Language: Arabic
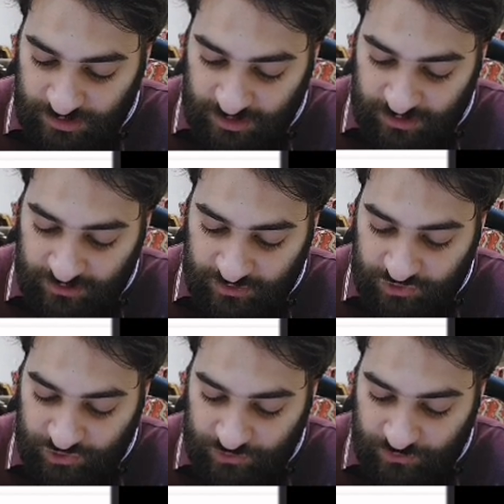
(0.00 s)

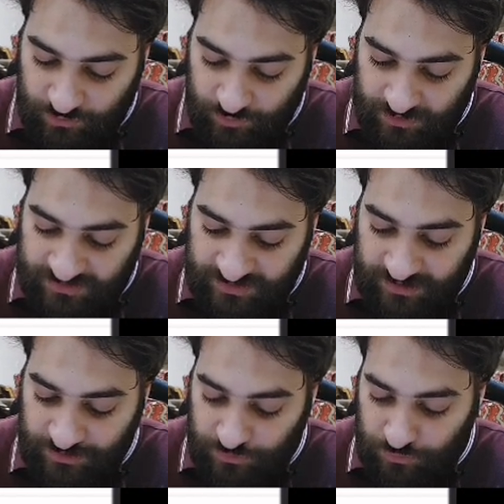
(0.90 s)
انجلش
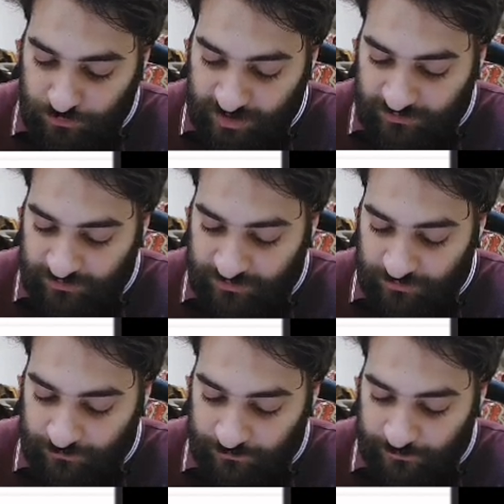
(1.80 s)
وهتذاكر له ماث
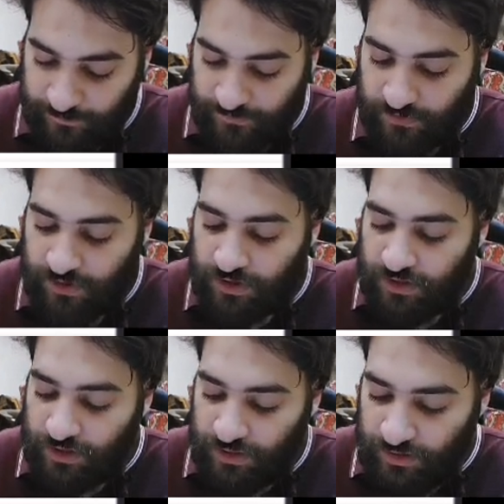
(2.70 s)

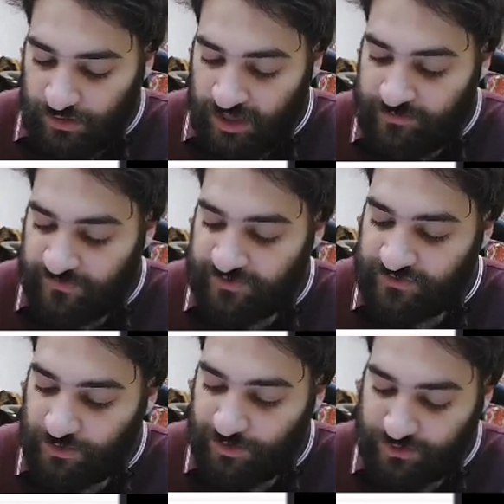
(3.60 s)
هيبقى فيه
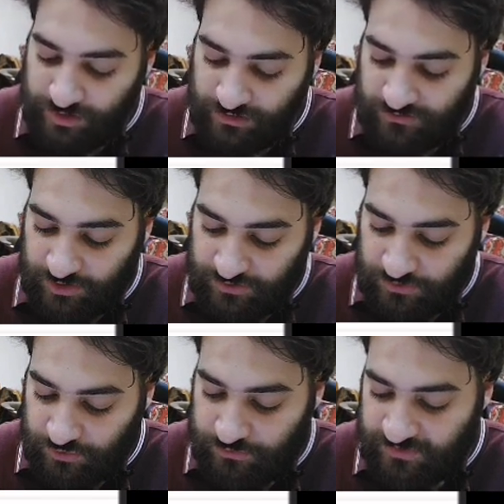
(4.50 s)
طبعا
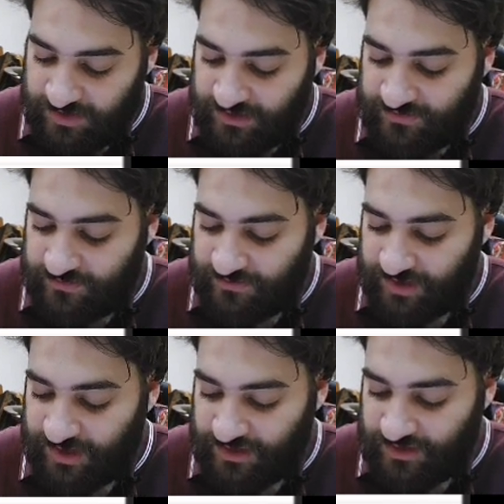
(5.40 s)
التحضيرات بتاعت
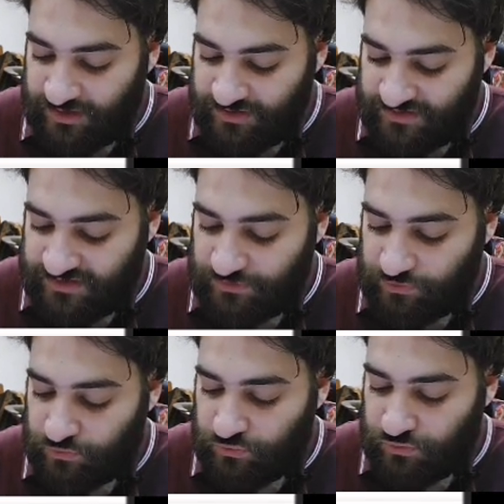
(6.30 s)
امتحان اي اس تي
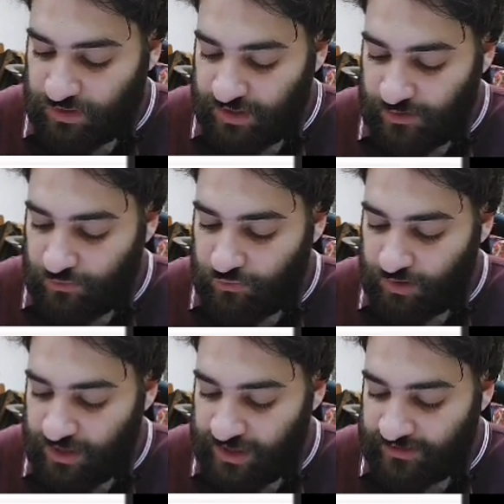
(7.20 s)
2 او
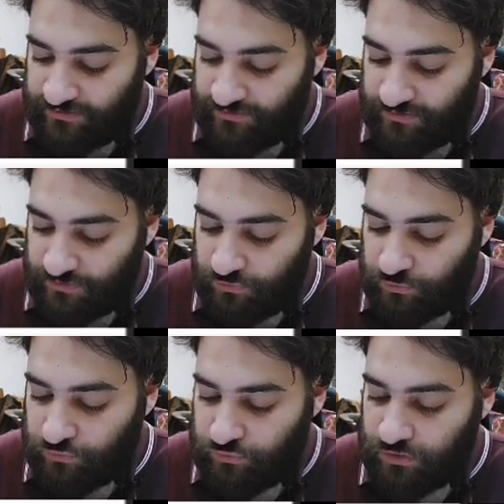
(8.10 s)
اكت
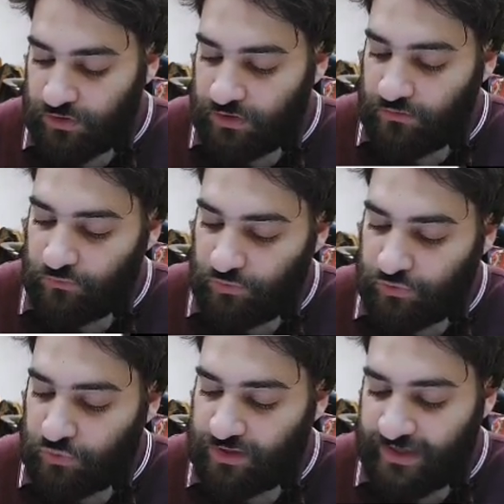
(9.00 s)
2
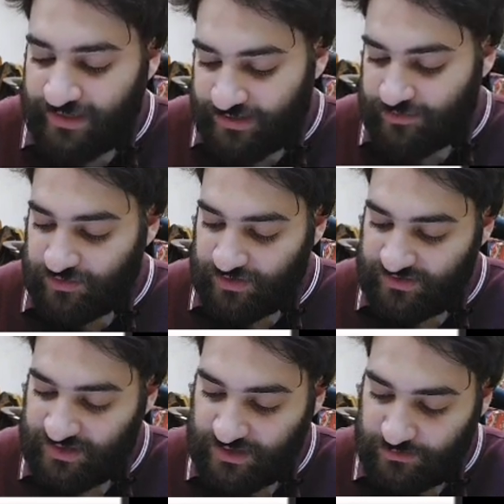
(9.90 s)
ودول اغلب
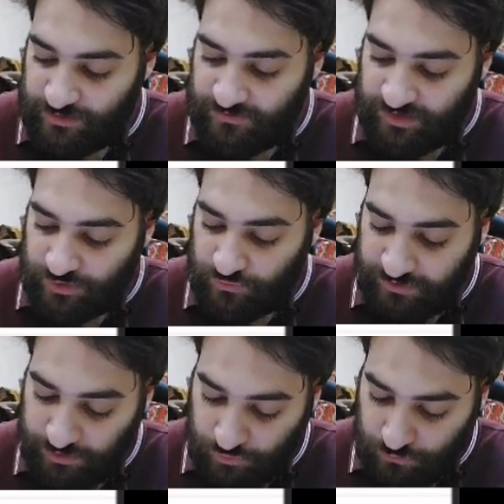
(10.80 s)
الناس يعني بيمتحنوا
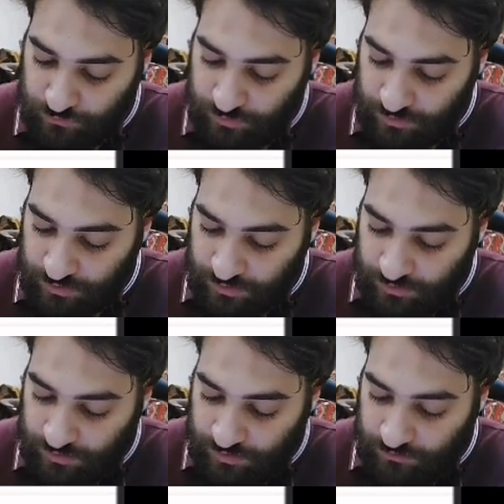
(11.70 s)
فيهم
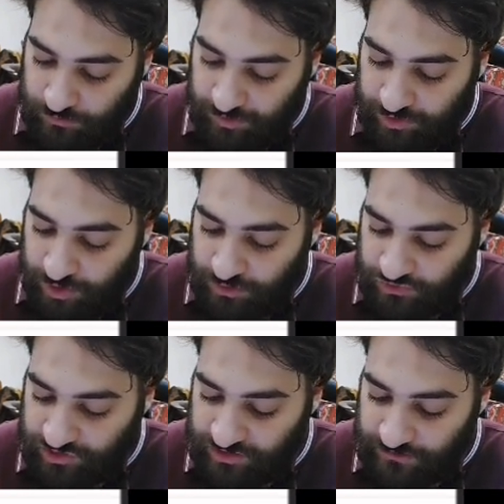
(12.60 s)

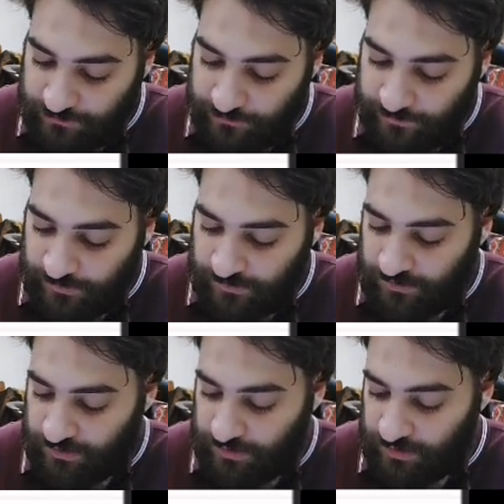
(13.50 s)
biology
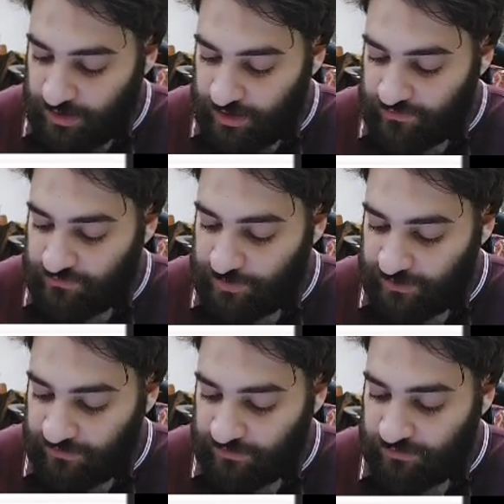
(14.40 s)
and math